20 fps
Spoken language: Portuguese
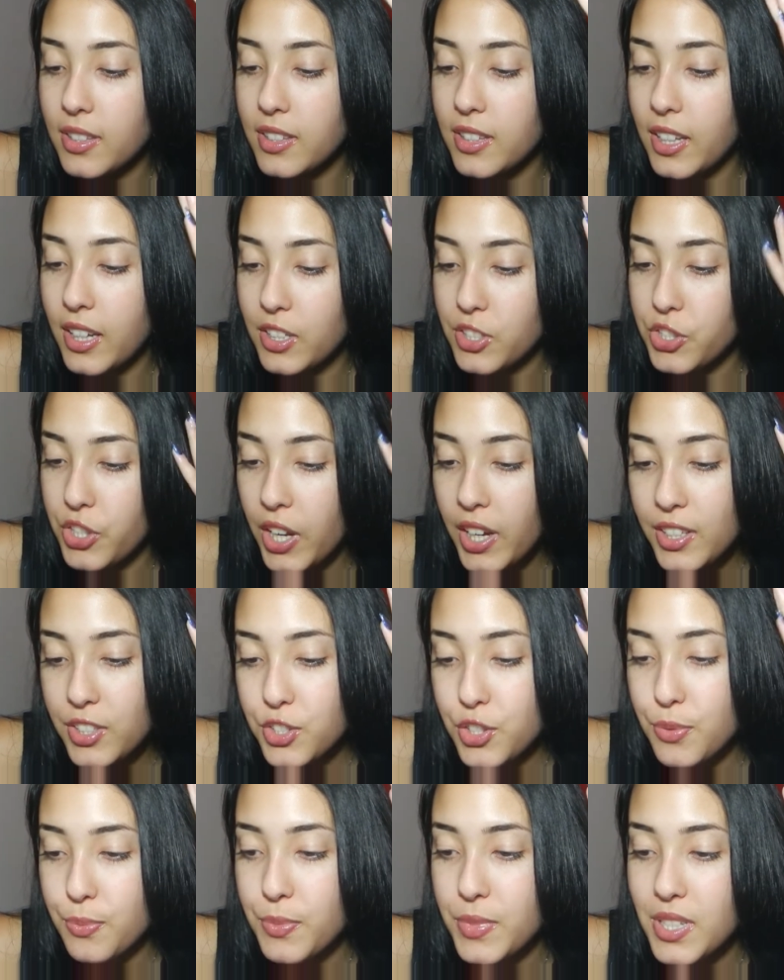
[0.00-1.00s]
da
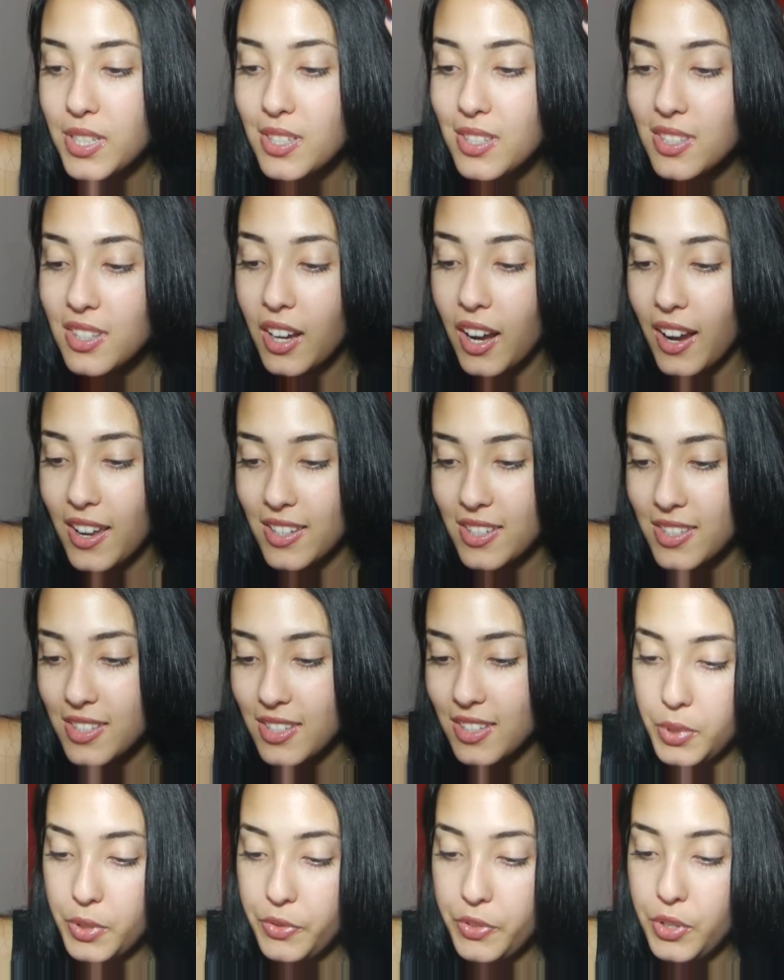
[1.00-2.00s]
gente me
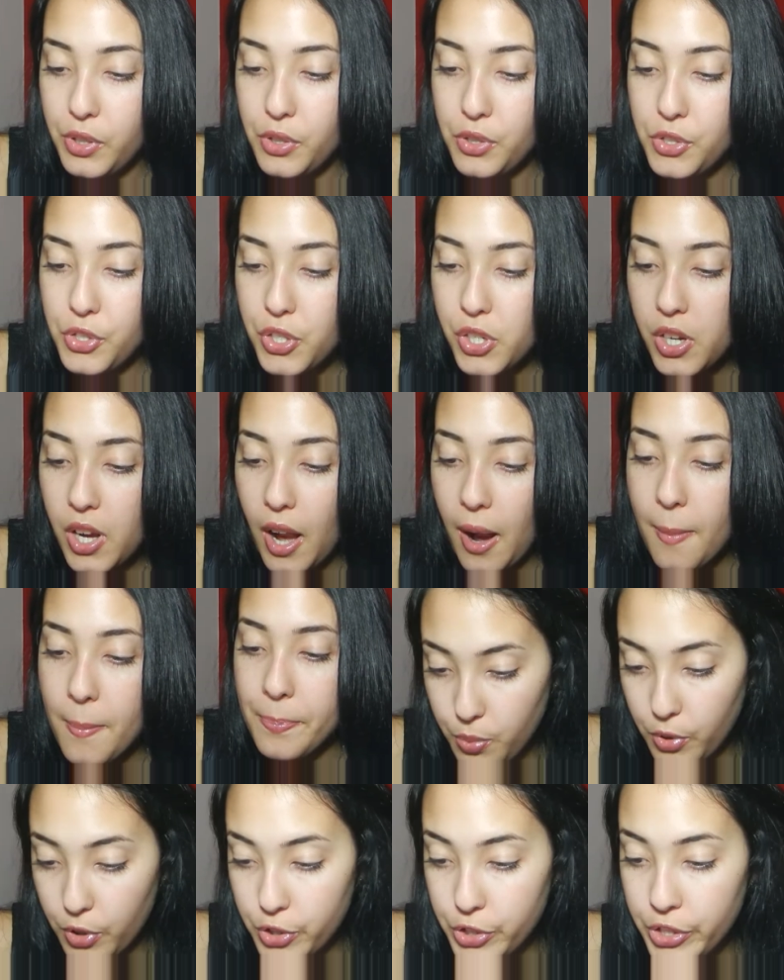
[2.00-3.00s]
estressa. Prefiro tirar.
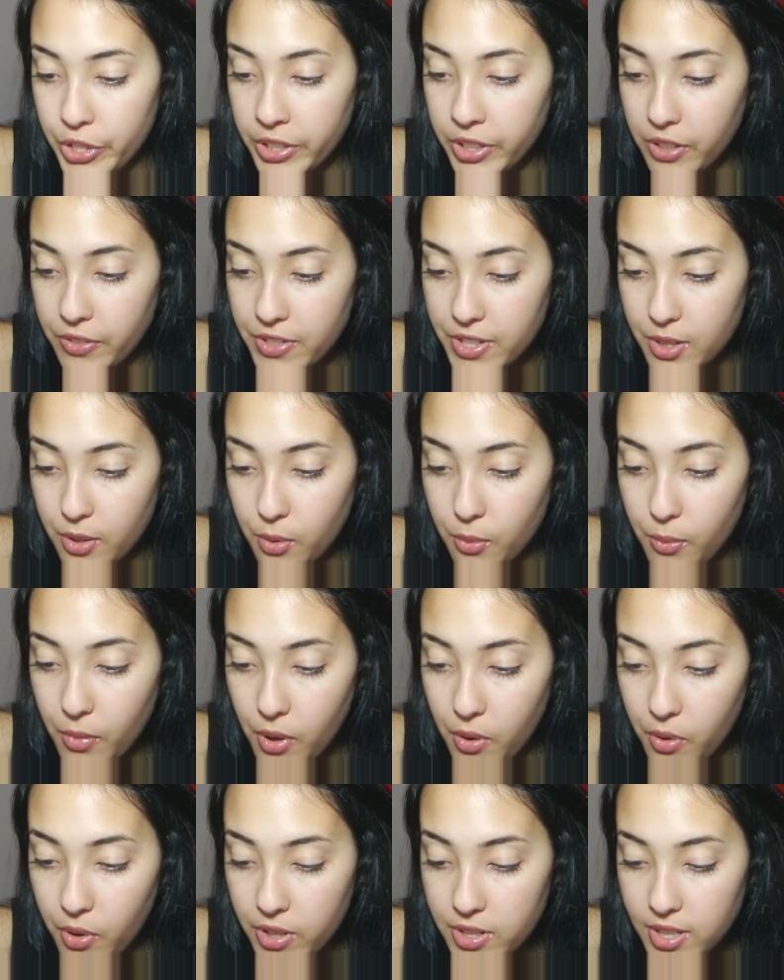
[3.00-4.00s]
Pode tentar fazer
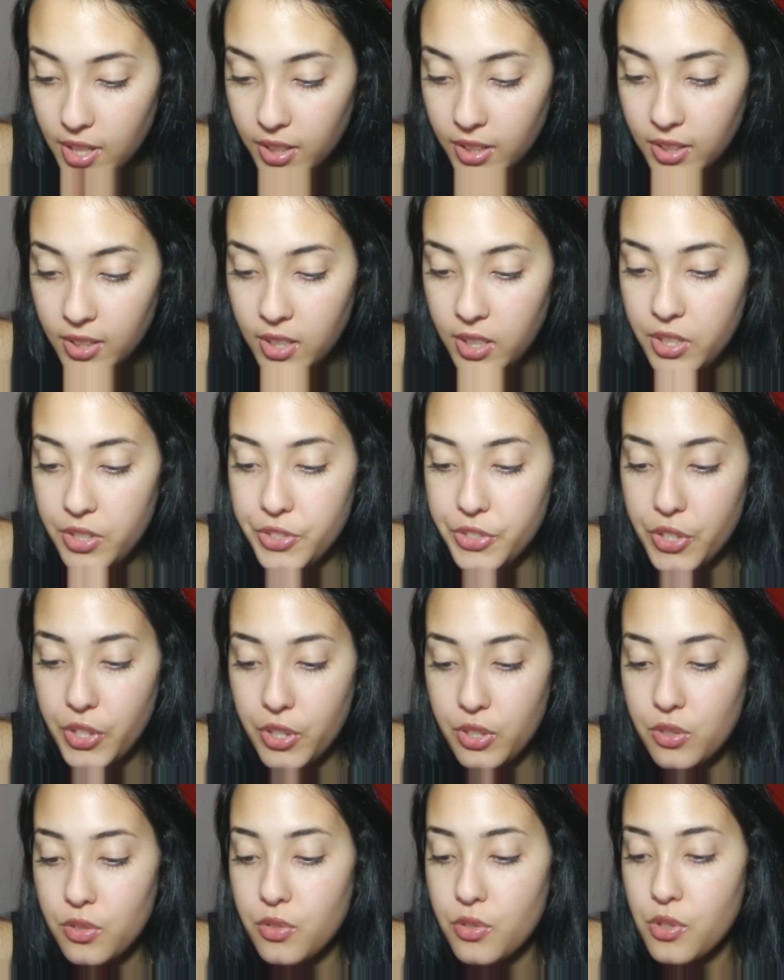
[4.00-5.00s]
alguma coisa aqui,
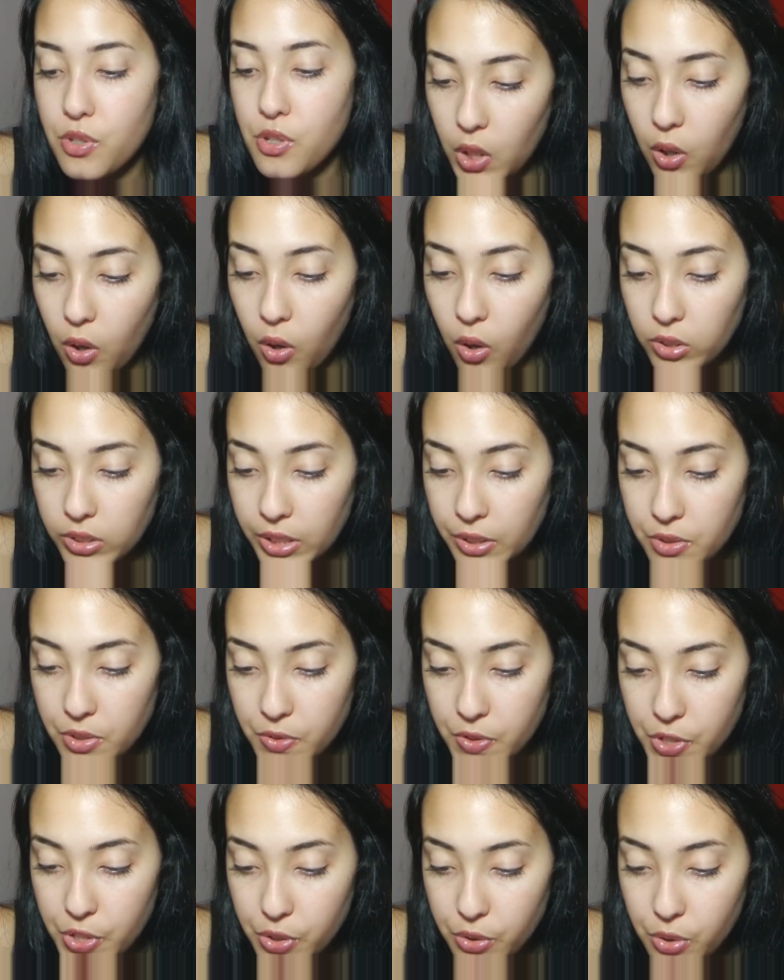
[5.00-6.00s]
gente. Ó, tem uns
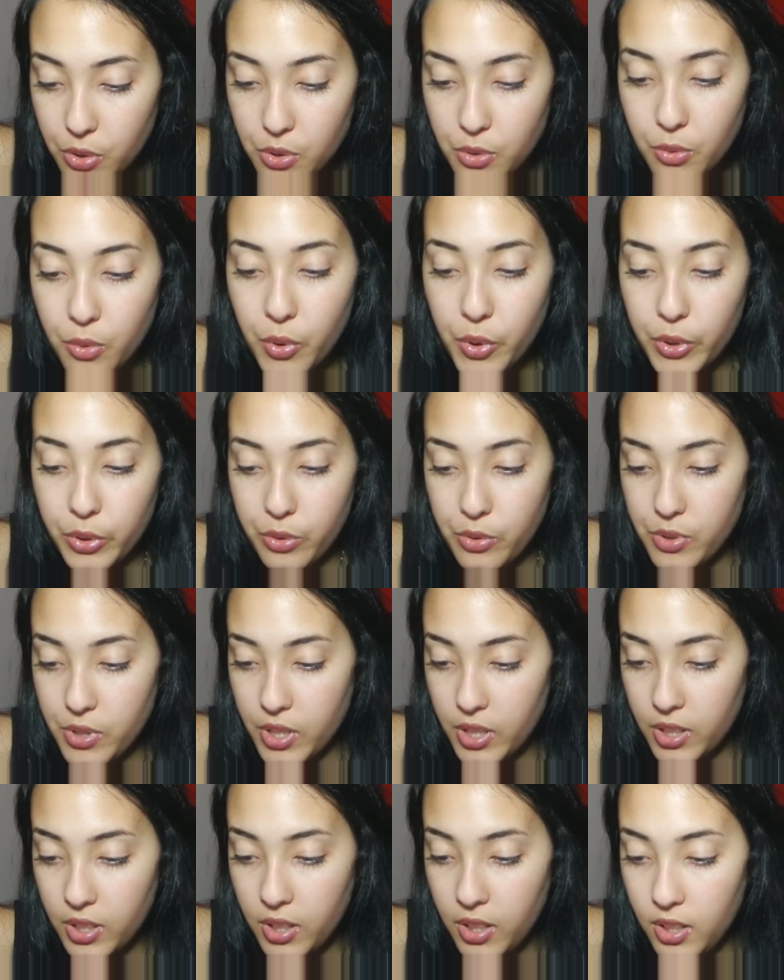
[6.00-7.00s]
vestidos curtos
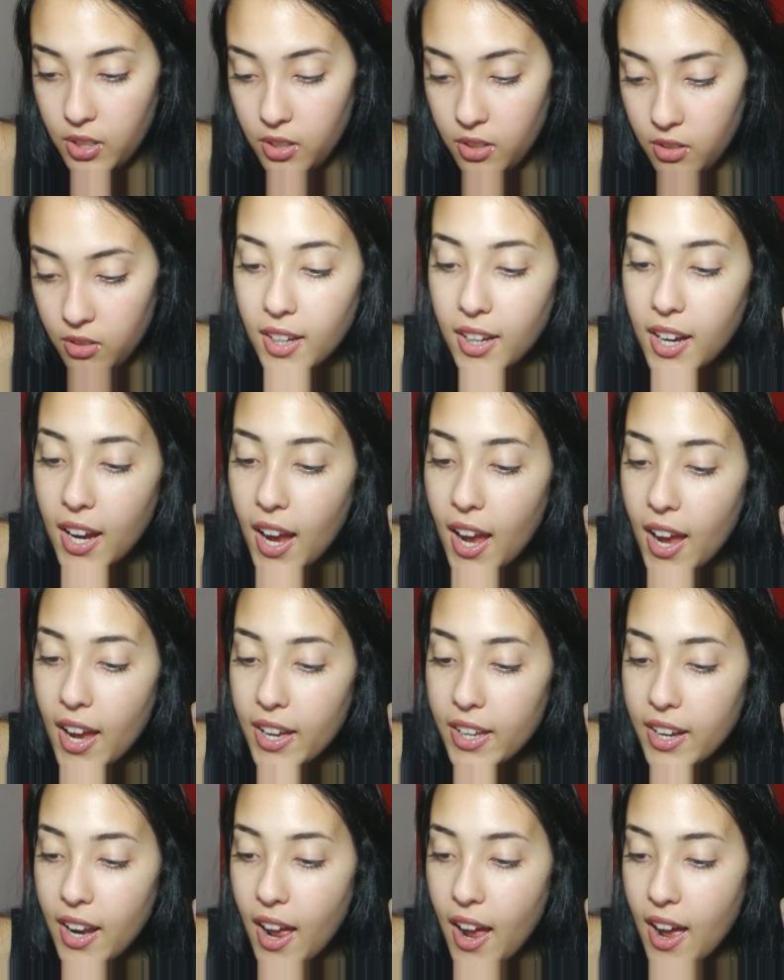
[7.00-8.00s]
aqui.
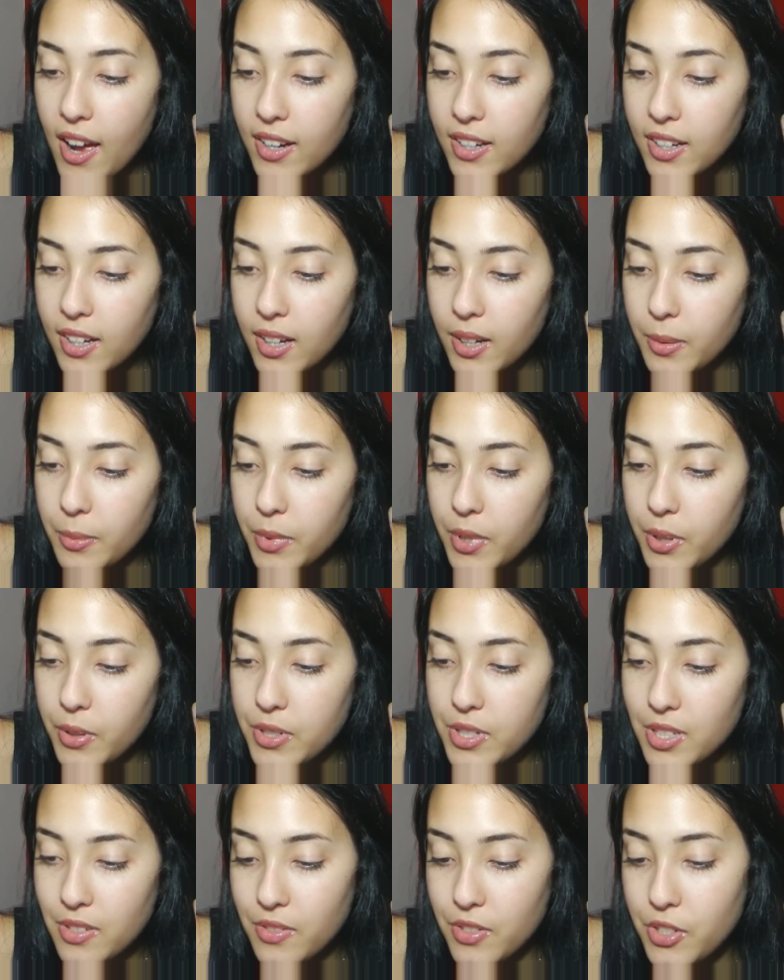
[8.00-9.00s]
Caraca, meu,
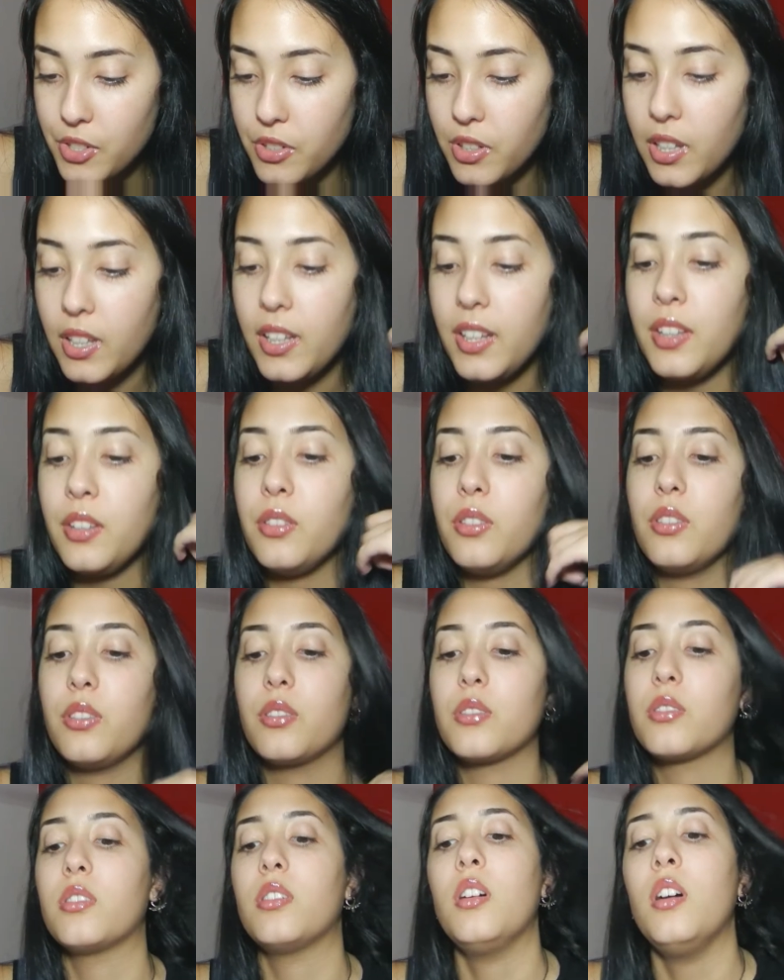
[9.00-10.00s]
esse vestido é lindo.